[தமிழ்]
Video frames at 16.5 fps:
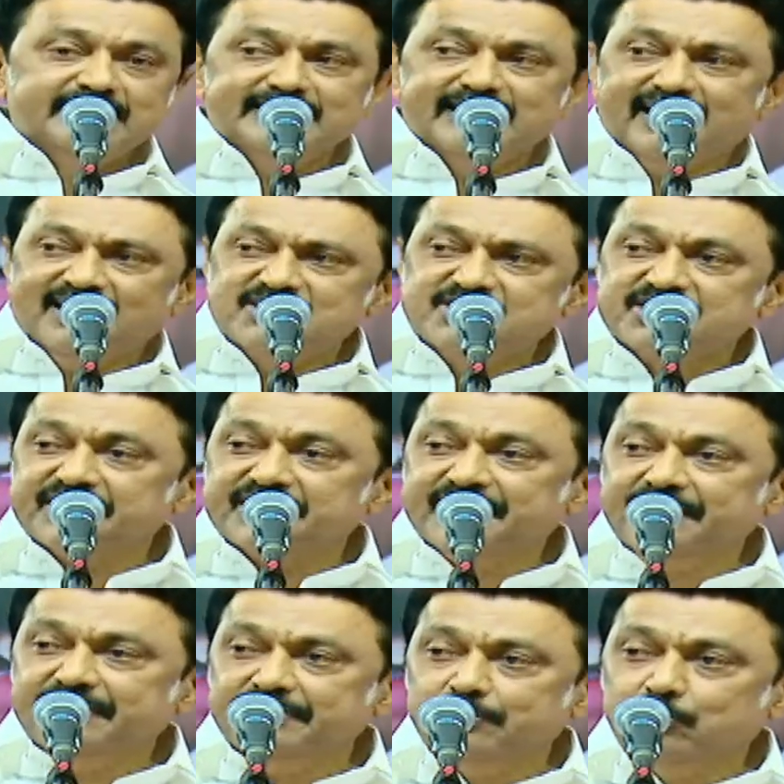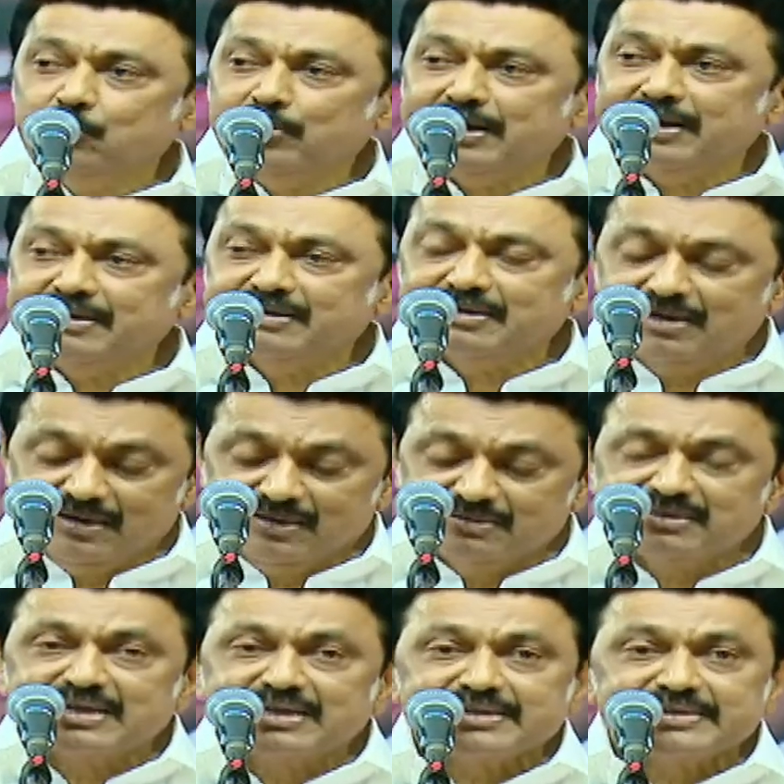இந்த ஆட்சி ஓராண்டு
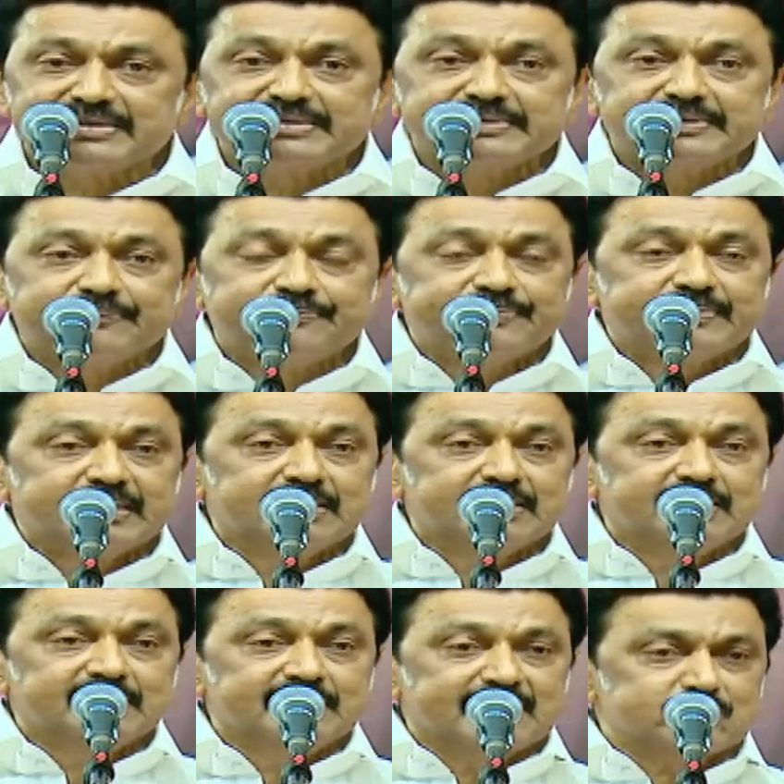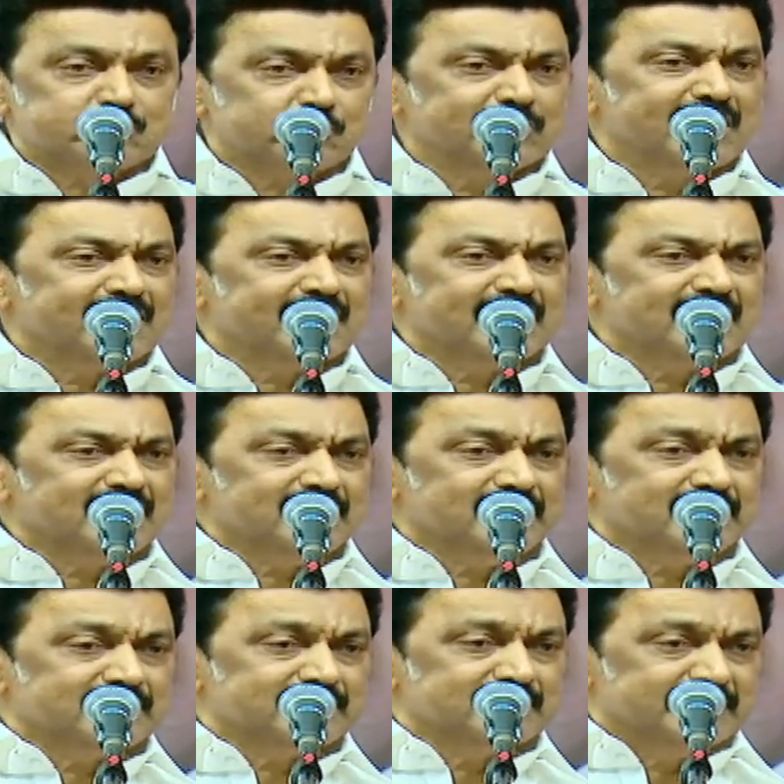காலத்தில் இங்கே சொன்னாங்களே
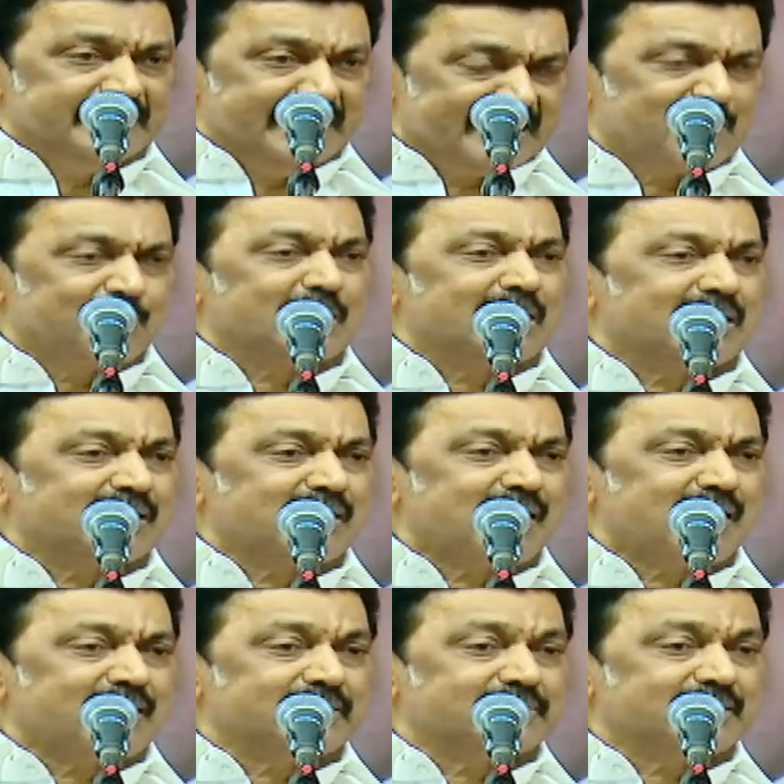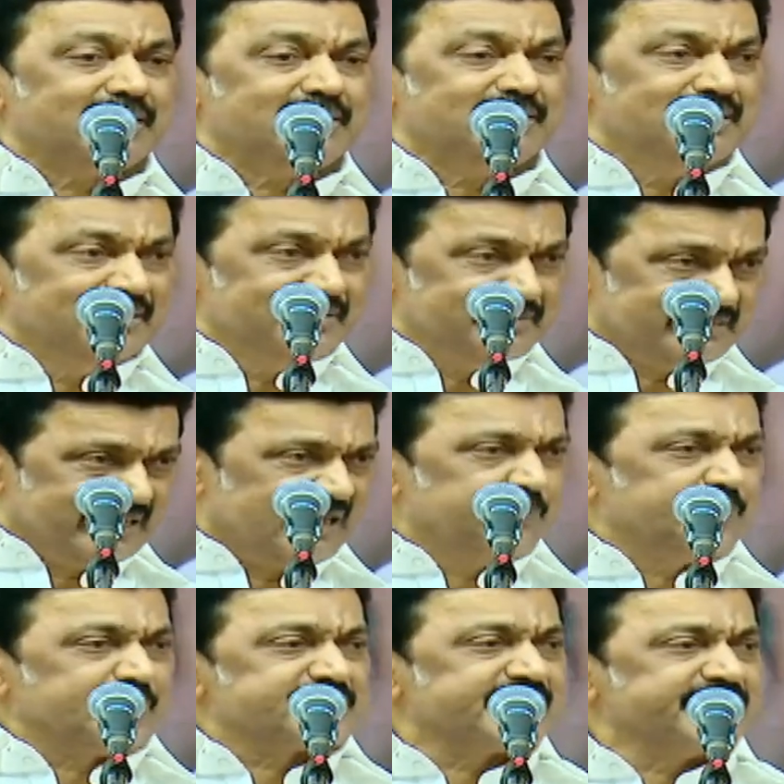நேரமில்லா காரணத்தால்
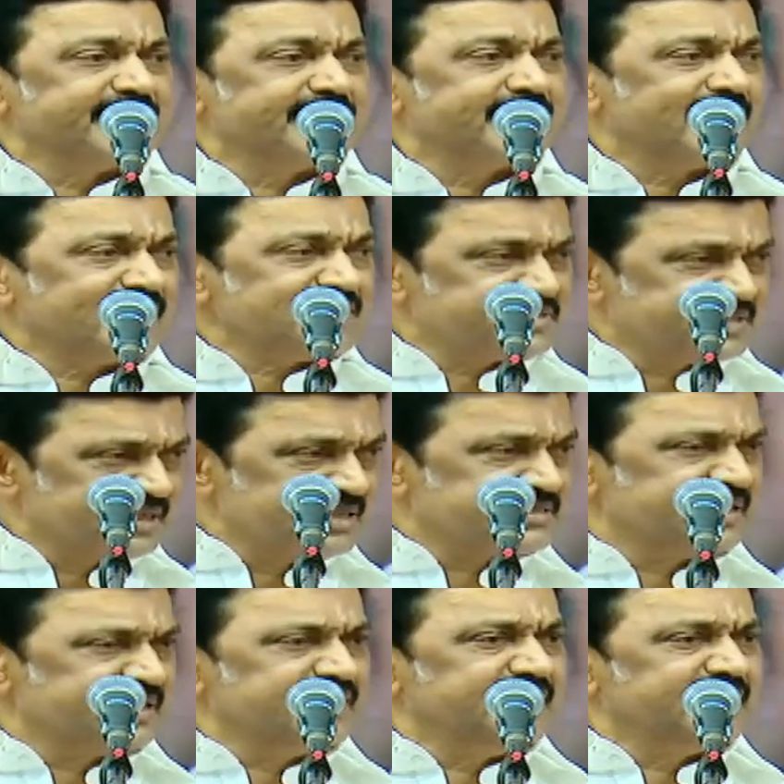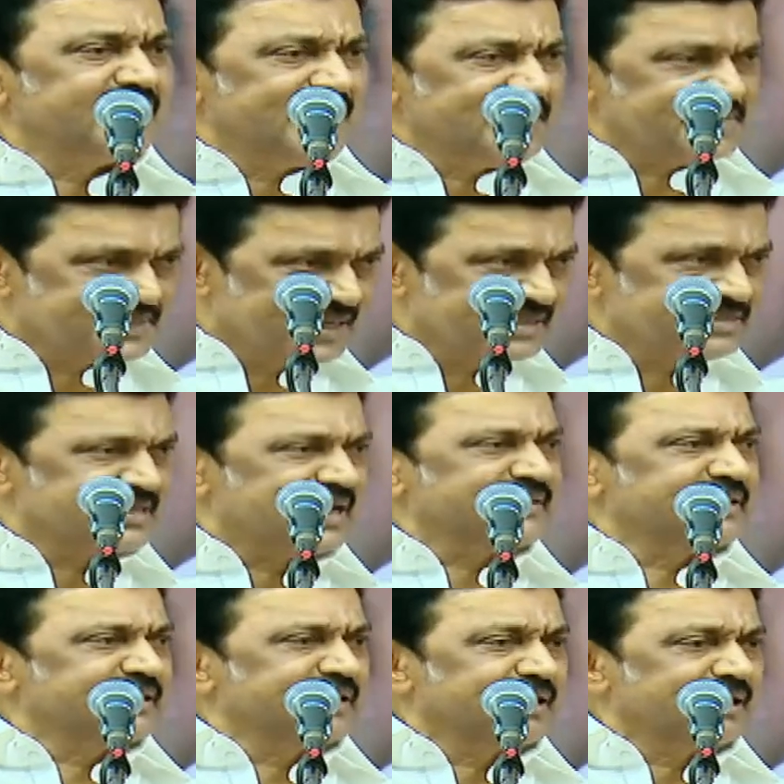தலைப்புச் செய்திகளாக சில செய்திகளை சில
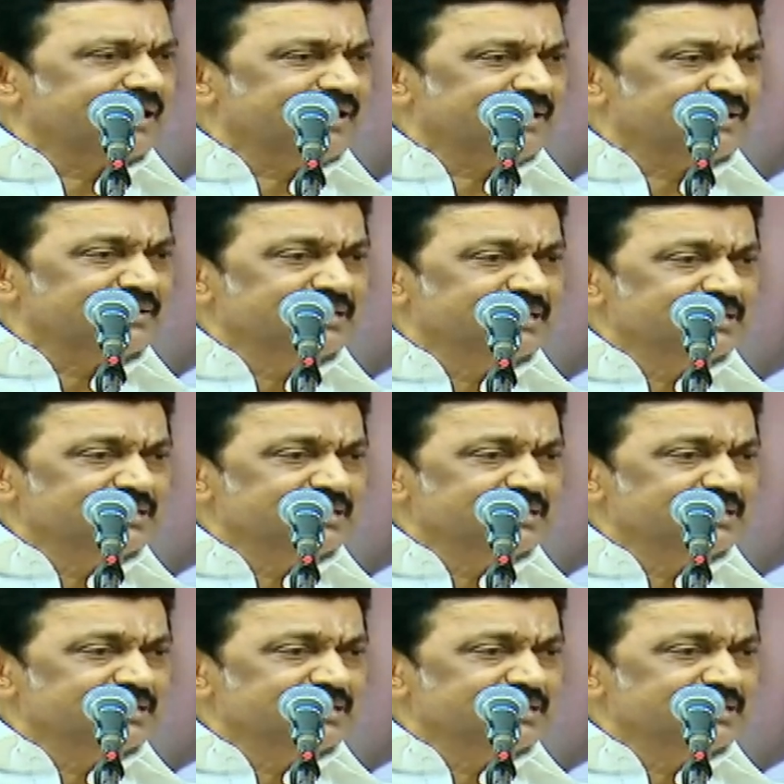சாதனைகளை